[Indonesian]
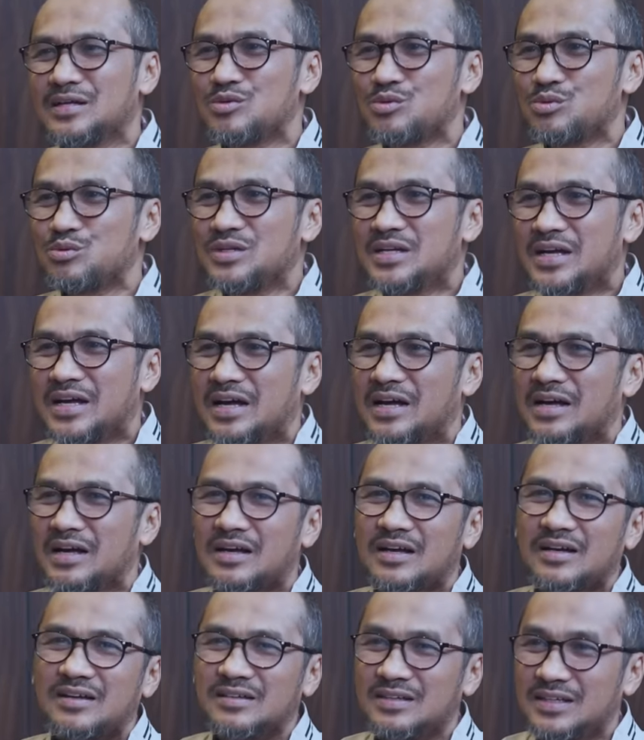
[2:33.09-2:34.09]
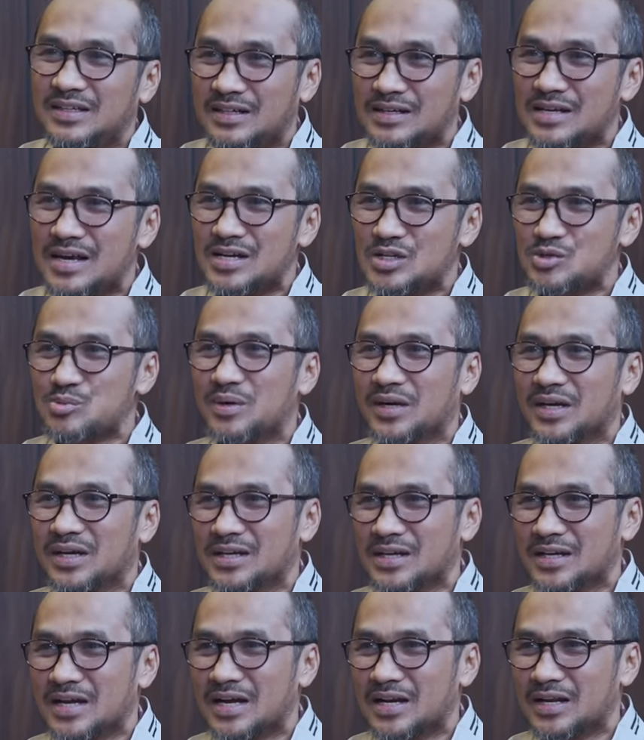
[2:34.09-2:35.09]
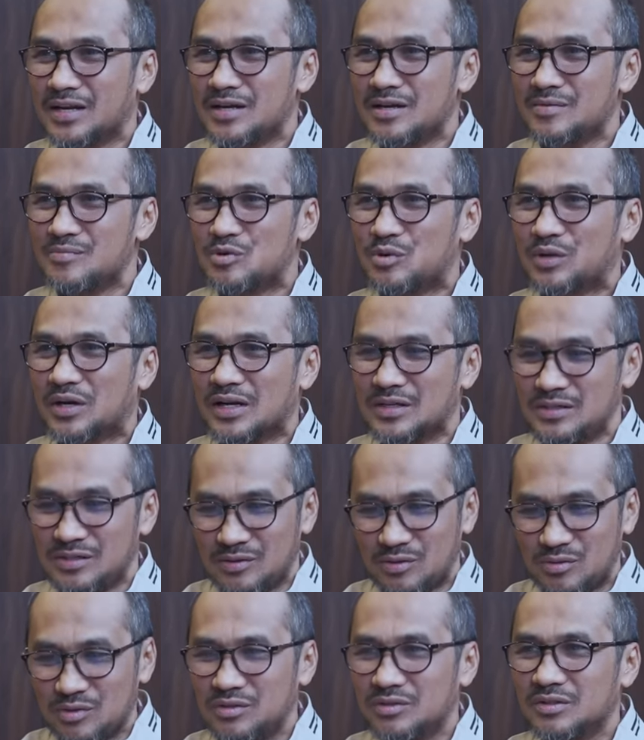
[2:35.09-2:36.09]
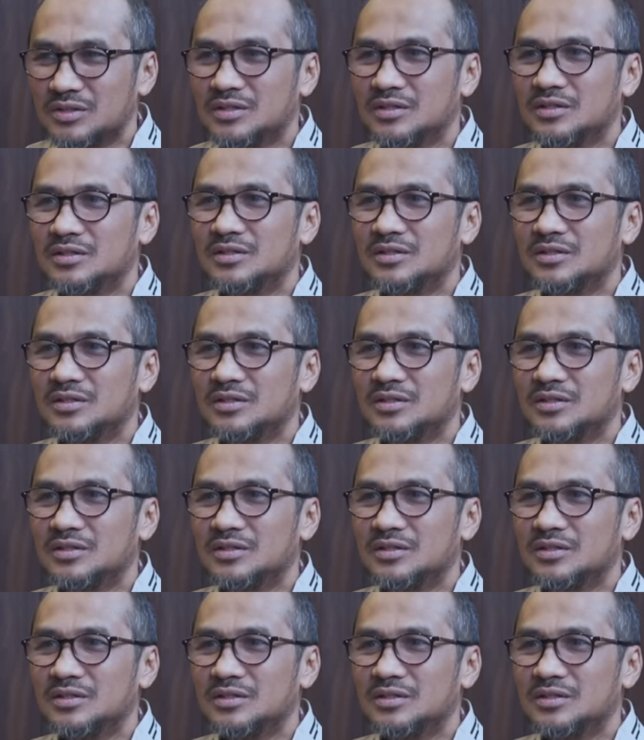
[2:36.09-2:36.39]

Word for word: yang sudah dikenal sebagai negara demokrasi kok